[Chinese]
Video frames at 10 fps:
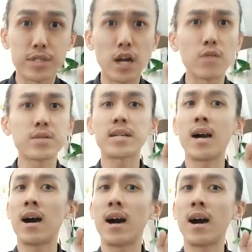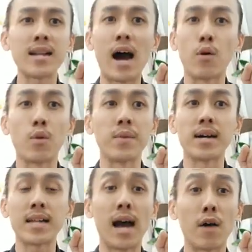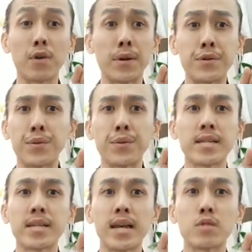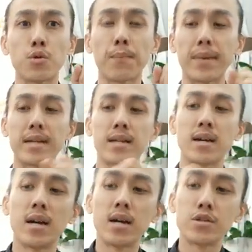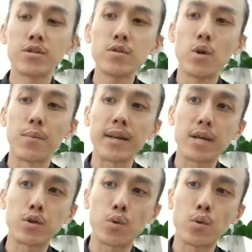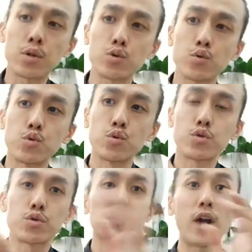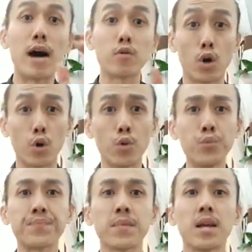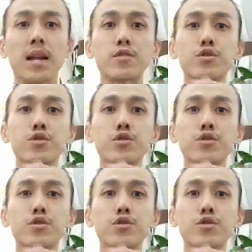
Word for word: 教是一个很好我们很好的朋友，一定要准备的，就是我们可以通过梳教头来